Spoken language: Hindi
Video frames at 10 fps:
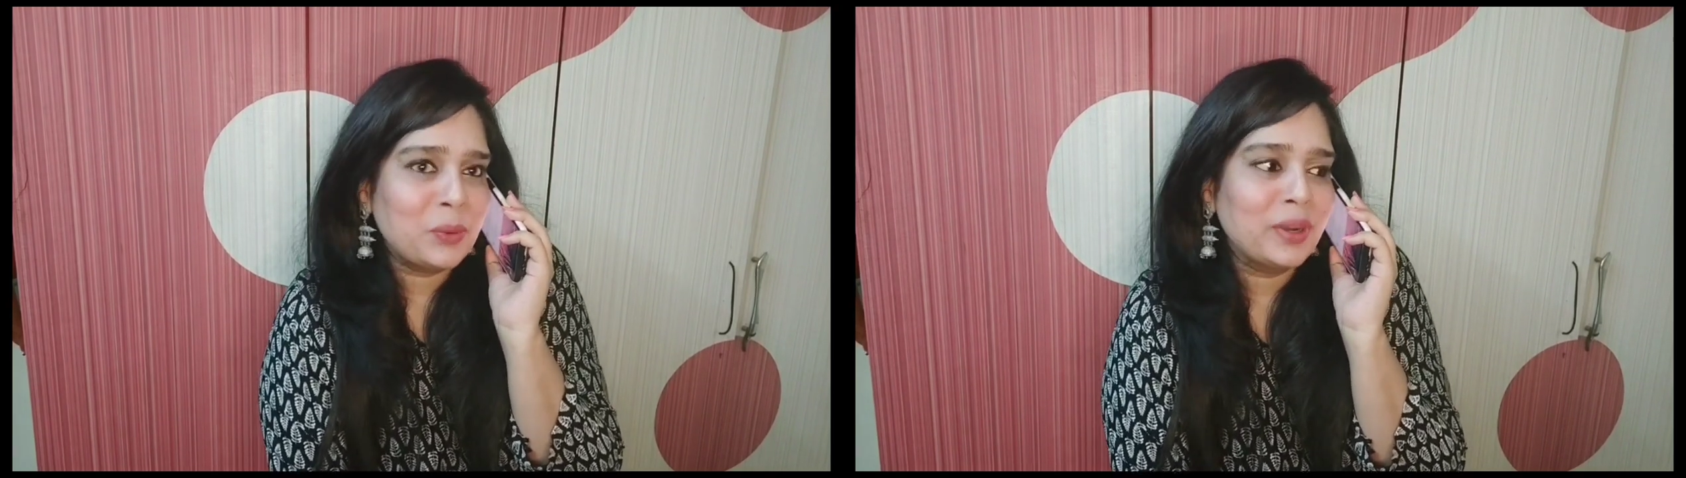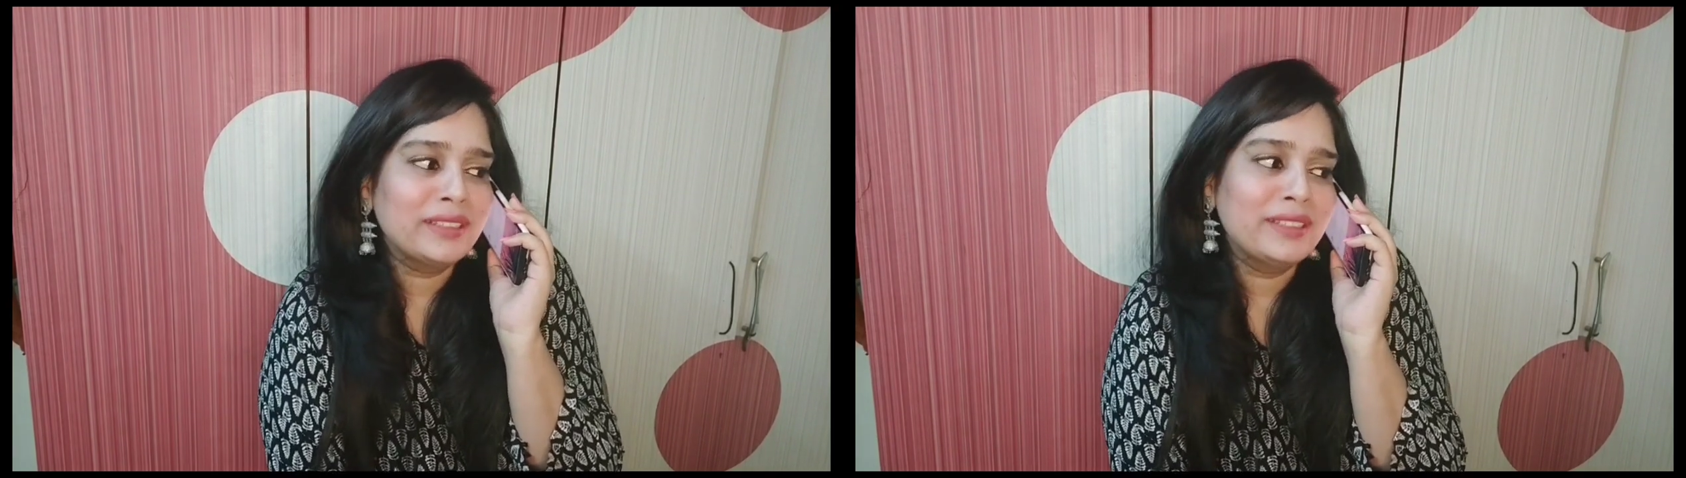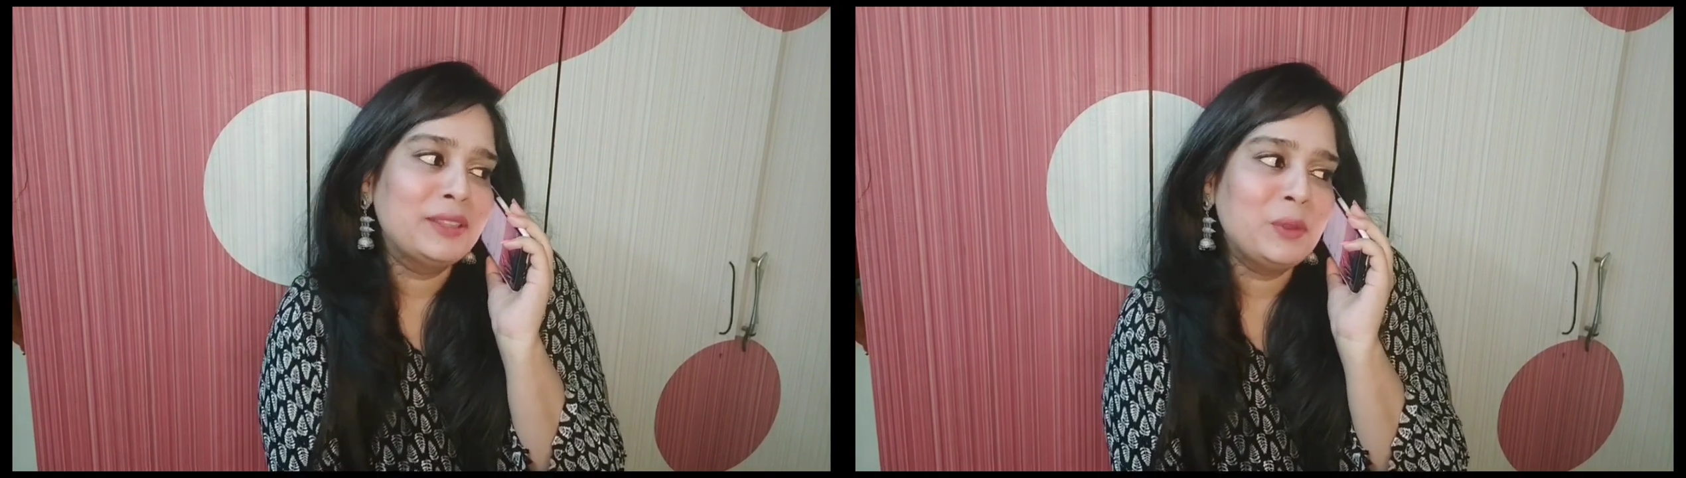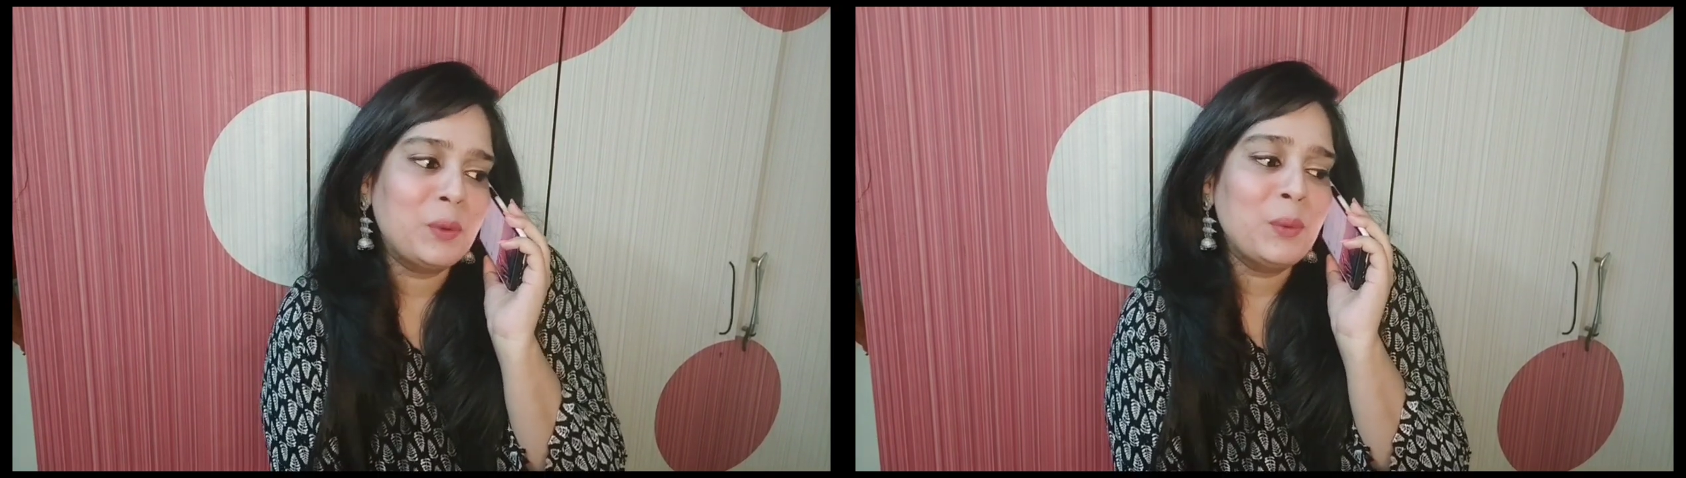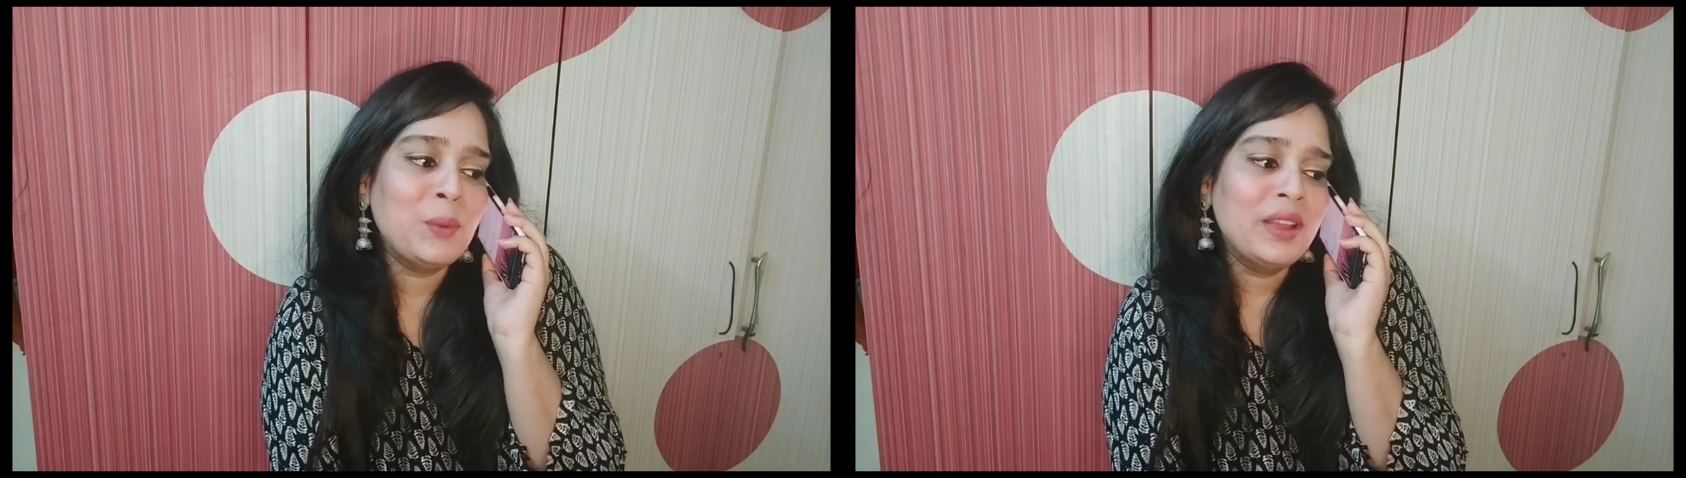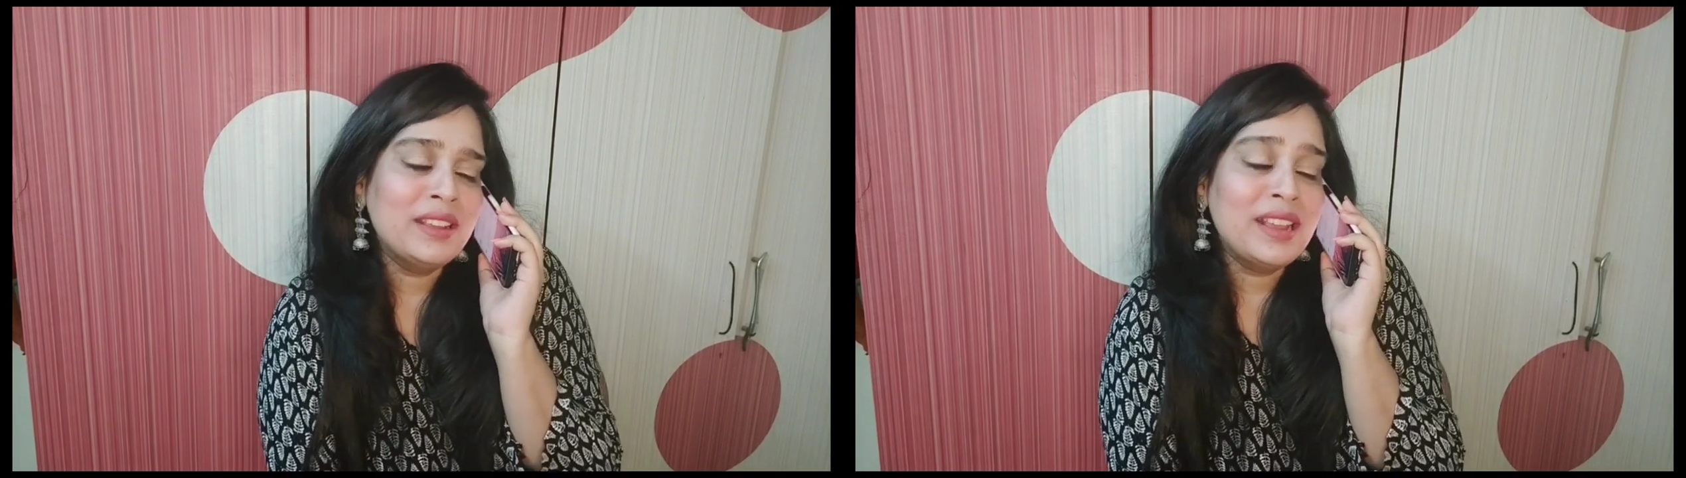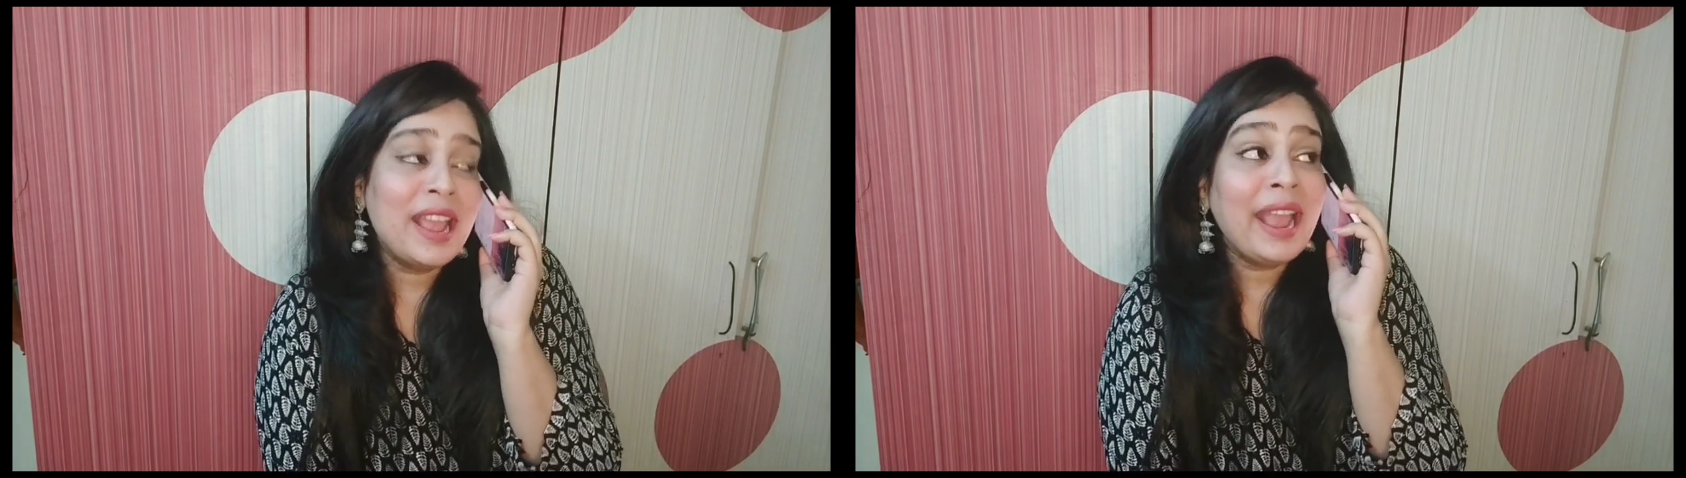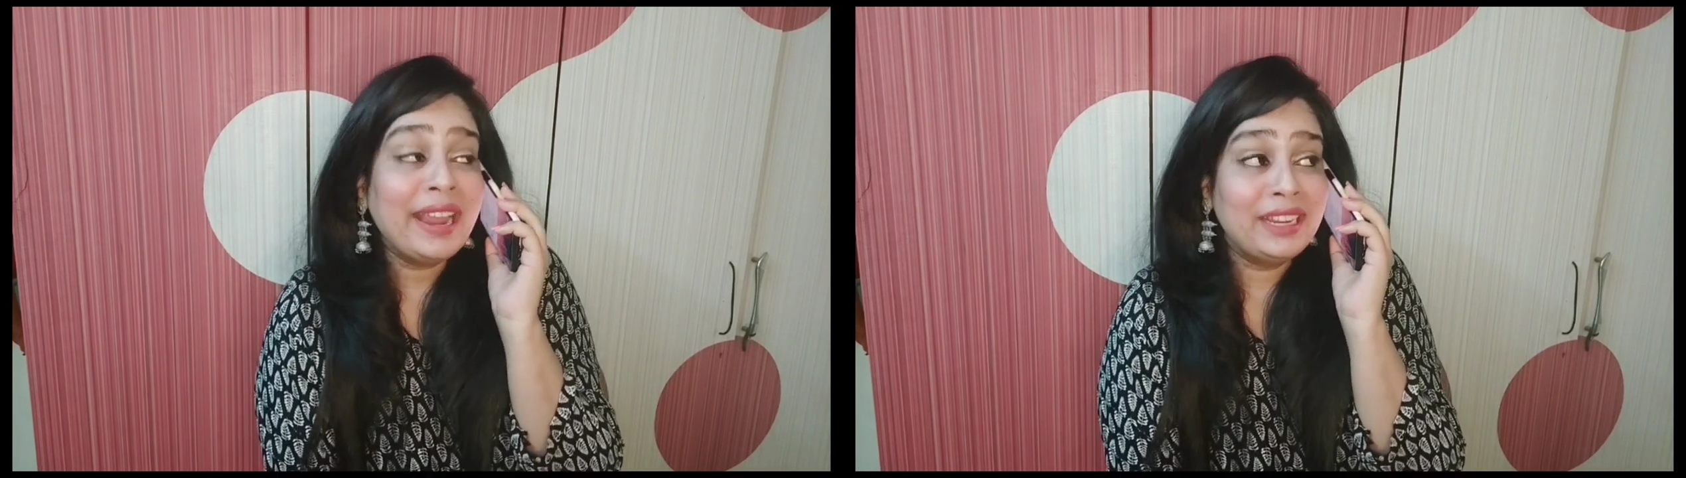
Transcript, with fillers: कर देती हूँ एनी वे